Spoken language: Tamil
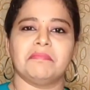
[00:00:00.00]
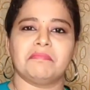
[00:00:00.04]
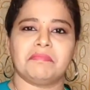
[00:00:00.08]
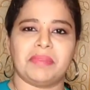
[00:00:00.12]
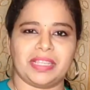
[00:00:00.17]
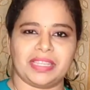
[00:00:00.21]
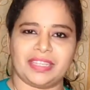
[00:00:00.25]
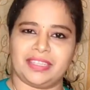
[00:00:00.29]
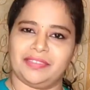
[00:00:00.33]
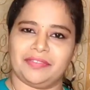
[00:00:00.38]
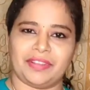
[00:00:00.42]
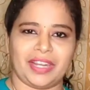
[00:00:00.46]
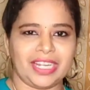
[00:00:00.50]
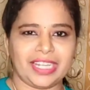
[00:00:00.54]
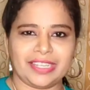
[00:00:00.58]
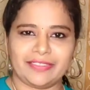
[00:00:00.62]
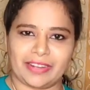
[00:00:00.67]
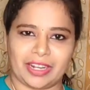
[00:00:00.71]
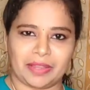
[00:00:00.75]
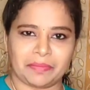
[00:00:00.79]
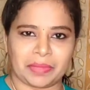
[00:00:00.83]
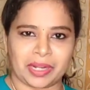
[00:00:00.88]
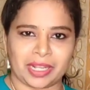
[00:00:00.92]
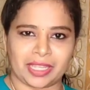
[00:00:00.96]
பத்து வாட்டி
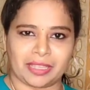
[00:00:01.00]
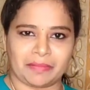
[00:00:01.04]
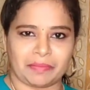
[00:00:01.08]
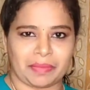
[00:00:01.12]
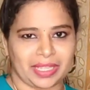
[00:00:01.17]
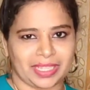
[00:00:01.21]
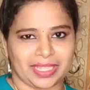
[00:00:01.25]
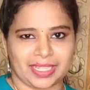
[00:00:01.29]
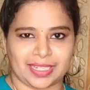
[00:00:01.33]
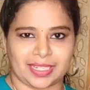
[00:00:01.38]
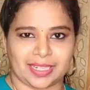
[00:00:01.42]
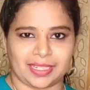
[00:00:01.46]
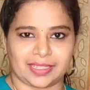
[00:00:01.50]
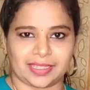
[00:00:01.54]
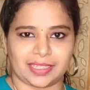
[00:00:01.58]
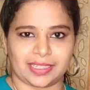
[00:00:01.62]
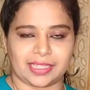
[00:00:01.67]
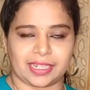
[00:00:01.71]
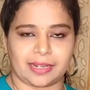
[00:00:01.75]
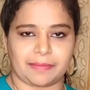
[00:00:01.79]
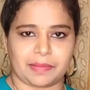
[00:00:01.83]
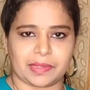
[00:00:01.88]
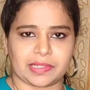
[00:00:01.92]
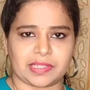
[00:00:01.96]
விளம்பரத்தை பார்த்தா
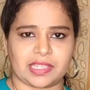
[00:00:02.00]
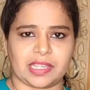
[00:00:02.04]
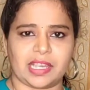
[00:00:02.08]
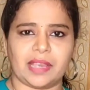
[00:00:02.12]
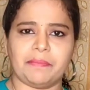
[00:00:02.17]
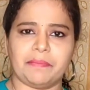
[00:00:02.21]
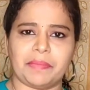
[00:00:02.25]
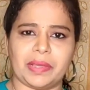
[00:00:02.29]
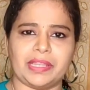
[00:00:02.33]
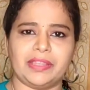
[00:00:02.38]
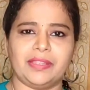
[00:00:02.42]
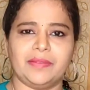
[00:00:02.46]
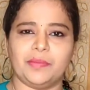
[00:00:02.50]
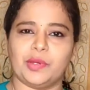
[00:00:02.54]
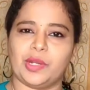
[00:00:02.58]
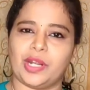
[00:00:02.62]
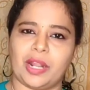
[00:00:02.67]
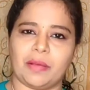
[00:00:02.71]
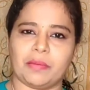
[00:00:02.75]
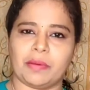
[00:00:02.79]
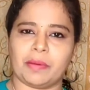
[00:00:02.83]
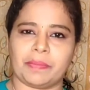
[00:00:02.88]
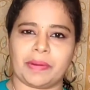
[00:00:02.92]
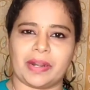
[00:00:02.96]
கத்துக்கிற பசங்க பத்து முறை
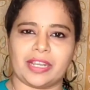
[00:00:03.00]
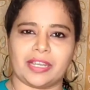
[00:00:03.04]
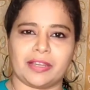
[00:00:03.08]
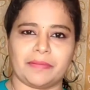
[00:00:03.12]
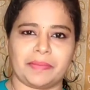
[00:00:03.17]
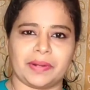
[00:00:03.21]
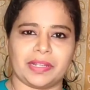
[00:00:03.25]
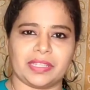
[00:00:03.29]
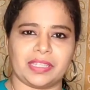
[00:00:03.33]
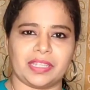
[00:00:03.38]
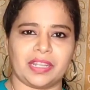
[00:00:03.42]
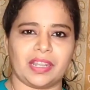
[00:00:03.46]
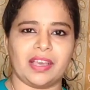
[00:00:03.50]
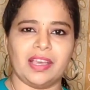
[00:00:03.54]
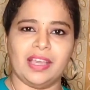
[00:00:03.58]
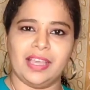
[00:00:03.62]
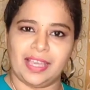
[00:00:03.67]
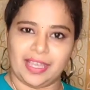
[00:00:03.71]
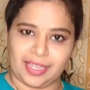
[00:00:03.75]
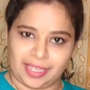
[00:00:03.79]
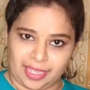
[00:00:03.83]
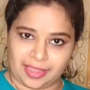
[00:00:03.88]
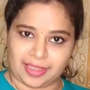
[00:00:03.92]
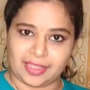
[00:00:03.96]
நம்ம பழக்கப்படுத்தினா
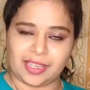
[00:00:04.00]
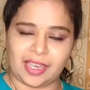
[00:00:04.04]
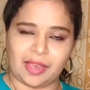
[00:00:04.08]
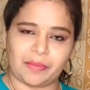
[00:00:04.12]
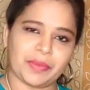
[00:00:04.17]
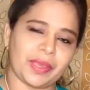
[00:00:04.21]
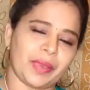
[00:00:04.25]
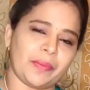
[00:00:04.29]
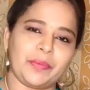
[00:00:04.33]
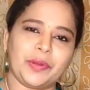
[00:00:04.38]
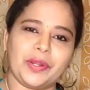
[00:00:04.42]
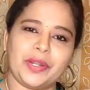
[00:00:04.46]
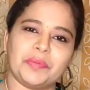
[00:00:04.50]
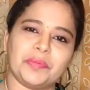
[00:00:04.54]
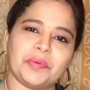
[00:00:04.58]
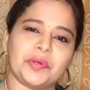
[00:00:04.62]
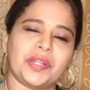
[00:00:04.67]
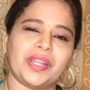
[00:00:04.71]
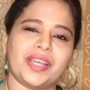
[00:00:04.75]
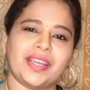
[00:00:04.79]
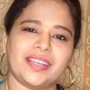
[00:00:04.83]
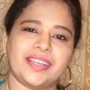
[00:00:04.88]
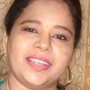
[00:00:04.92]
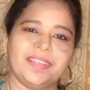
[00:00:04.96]
கத்துக்காமையா போயிட
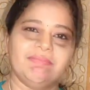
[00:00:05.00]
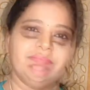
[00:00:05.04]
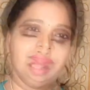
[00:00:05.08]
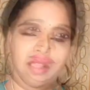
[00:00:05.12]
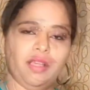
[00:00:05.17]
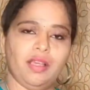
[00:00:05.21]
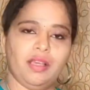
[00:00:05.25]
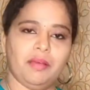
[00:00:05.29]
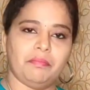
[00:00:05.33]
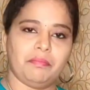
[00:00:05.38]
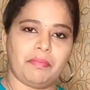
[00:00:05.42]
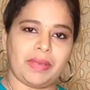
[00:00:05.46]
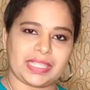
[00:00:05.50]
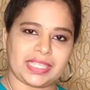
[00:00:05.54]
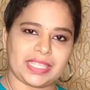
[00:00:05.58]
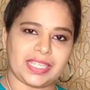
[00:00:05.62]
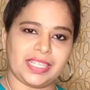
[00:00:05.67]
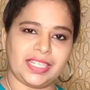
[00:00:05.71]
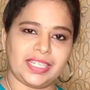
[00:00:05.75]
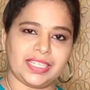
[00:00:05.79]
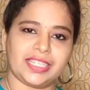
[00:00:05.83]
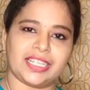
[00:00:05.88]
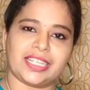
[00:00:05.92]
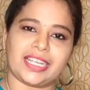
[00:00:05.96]
போறாங்க
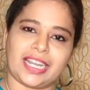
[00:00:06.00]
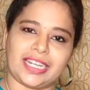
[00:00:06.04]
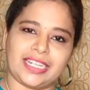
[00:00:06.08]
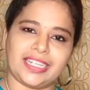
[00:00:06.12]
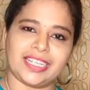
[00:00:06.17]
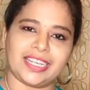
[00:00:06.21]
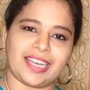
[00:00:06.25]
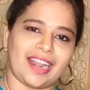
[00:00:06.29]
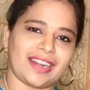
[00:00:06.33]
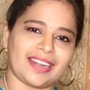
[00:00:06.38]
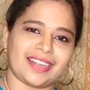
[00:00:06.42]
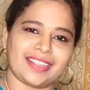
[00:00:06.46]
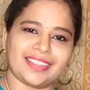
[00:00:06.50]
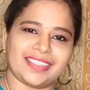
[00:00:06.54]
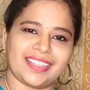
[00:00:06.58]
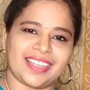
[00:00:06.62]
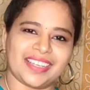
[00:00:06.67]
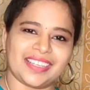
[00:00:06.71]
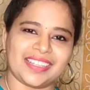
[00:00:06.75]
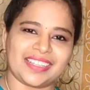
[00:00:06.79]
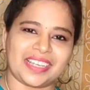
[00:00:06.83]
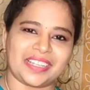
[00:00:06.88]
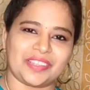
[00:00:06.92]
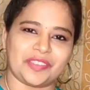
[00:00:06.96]
பசங்களுக்கு கண்ணில் காட்டுறது
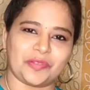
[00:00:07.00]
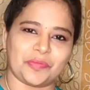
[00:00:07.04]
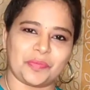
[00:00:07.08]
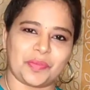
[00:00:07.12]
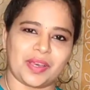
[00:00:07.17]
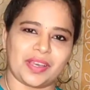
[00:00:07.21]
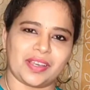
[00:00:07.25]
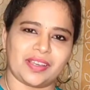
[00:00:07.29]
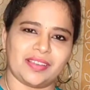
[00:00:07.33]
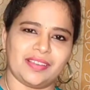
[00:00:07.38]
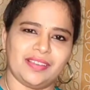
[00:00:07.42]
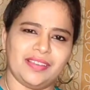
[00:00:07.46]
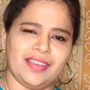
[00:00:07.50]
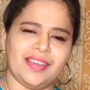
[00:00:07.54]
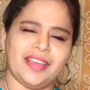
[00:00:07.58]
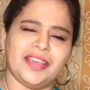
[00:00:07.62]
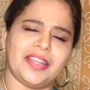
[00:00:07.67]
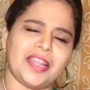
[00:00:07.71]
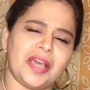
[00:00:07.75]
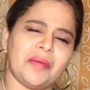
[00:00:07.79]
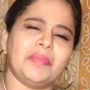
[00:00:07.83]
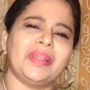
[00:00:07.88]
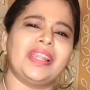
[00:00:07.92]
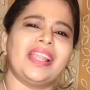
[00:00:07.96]
தானே கத்துப்பாங்க
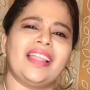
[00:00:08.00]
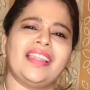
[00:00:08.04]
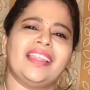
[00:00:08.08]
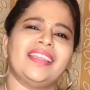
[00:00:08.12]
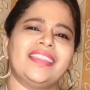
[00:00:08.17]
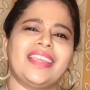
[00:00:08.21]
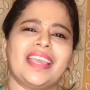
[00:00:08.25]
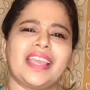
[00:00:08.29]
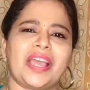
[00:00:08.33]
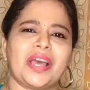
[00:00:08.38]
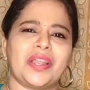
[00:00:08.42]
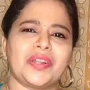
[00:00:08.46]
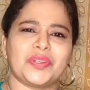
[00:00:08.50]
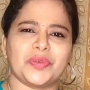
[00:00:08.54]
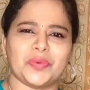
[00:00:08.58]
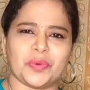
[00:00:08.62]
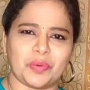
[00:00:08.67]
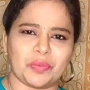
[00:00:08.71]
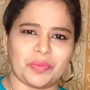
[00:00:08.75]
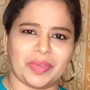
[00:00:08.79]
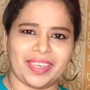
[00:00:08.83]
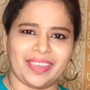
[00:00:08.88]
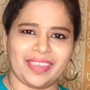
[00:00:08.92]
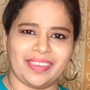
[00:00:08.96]
நம்ம நல்லதே
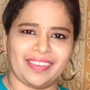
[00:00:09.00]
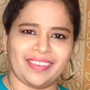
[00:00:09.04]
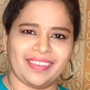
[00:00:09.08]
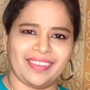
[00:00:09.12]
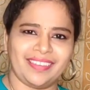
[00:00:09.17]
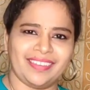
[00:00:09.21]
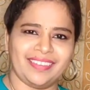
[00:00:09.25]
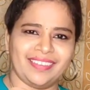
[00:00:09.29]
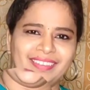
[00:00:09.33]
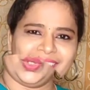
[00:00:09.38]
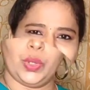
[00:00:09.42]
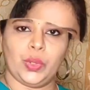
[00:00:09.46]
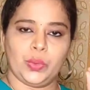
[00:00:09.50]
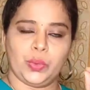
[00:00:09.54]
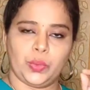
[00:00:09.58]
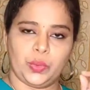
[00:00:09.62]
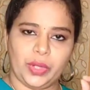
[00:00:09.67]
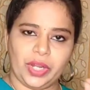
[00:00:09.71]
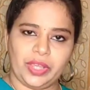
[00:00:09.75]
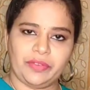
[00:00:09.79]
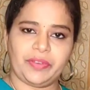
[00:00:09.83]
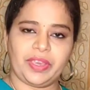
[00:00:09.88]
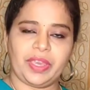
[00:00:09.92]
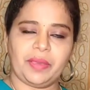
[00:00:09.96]
காட்டுவோமே
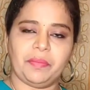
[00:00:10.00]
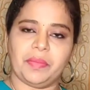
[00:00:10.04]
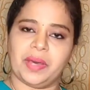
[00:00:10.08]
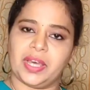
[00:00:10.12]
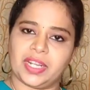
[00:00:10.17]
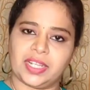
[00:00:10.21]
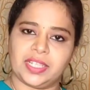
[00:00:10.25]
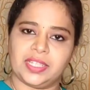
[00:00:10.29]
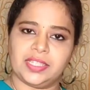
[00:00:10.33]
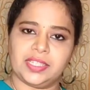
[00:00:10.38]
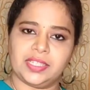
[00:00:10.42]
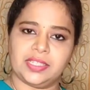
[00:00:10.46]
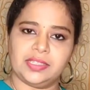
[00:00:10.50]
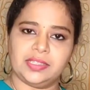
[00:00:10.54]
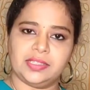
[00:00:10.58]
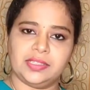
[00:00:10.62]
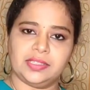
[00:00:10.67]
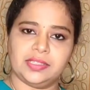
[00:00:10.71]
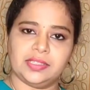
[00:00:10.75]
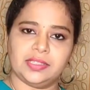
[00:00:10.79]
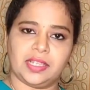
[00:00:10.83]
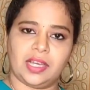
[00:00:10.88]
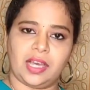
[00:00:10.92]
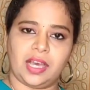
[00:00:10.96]
உணவே மருந்து
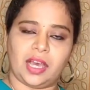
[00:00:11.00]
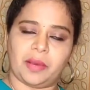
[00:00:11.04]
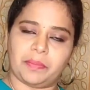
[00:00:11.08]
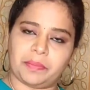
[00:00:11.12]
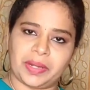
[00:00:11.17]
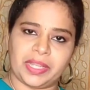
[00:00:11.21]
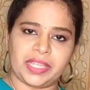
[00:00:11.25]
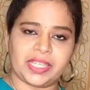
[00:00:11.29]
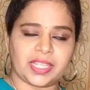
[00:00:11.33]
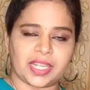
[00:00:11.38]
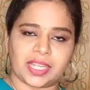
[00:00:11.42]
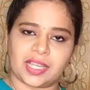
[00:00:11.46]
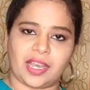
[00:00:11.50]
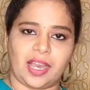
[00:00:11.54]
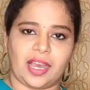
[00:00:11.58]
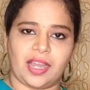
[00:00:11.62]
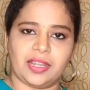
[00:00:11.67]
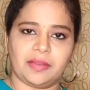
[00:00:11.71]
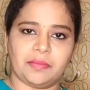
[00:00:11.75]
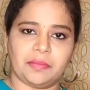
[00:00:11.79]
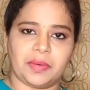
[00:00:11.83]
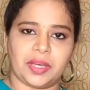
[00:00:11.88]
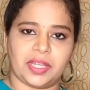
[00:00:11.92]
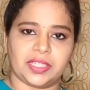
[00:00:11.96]
அப்படிங்கிற
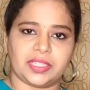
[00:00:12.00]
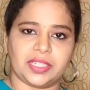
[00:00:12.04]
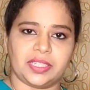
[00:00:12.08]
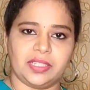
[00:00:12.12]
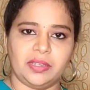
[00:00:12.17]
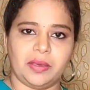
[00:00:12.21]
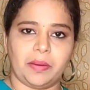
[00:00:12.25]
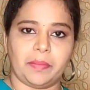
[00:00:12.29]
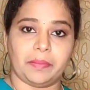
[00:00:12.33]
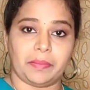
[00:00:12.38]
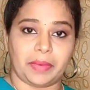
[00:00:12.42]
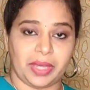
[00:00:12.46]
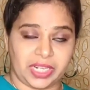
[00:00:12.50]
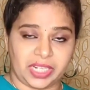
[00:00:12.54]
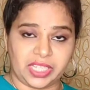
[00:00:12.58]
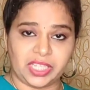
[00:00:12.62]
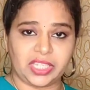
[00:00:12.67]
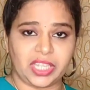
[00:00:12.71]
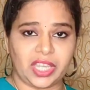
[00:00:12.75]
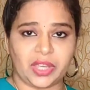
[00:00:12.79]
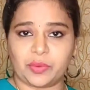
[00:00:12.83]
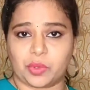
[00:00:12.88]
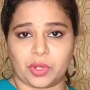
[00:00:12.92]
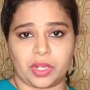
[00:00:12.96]
காலம் மாதிரி
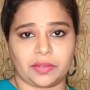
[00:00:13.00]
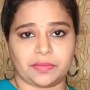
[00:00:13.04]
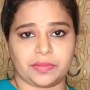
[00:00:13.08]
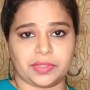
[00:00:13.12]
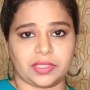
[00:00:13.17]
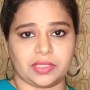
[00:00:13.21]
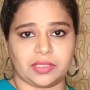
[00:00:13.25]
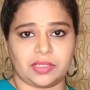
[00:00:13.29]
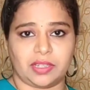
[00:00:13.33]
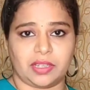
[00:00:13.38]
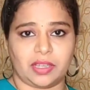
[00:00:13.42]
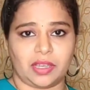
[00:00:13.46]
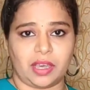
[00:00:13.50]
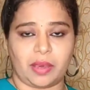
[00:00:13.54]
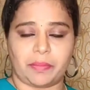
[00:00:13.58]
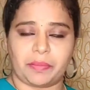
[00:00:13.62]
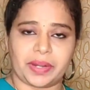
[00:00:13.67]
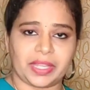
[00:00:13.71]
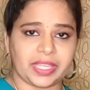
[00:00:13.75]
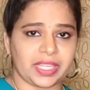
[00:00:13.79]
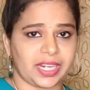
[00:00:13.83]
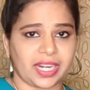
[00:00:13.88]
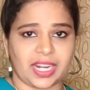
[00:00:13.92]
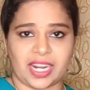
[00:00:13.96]
மருந்தே உணவு
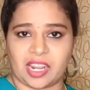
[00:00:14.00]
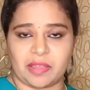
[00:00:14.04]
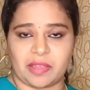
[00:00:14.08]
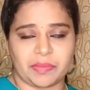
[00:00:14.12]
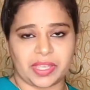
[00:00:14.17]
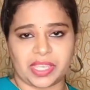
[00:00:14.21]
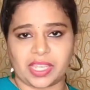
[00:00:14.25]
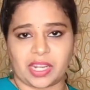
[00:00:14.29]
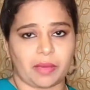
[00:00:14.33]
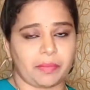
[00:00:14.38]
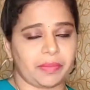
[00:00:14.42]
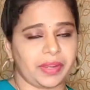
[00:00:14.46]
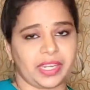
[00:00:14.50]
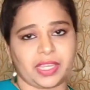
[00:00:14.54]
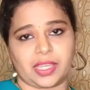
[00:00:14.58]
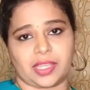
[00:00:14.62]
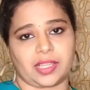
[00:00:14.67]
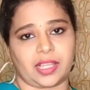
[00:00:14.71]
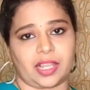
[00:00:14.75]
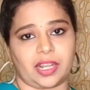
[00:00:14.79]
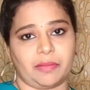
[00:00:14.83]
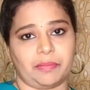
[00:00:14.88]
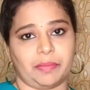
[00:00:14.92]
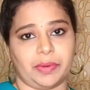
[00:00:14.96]
அப்படிங்கிற நிலைமைக்கு நம்ம
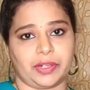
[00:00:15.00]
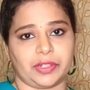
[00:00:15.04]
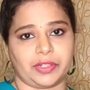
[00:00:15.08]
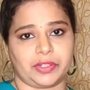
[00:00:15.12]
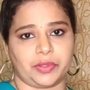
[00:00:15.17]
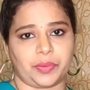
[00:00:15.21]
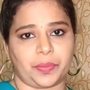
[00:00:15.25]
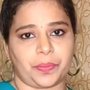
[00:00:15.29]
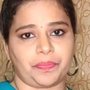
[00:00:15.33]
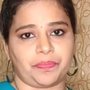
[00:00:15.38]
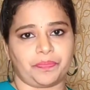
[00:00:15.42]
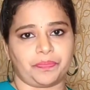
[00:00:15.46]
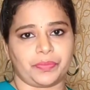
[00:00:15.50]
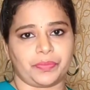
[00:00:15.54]
இன்னைக்கு தள்ளப்படணும்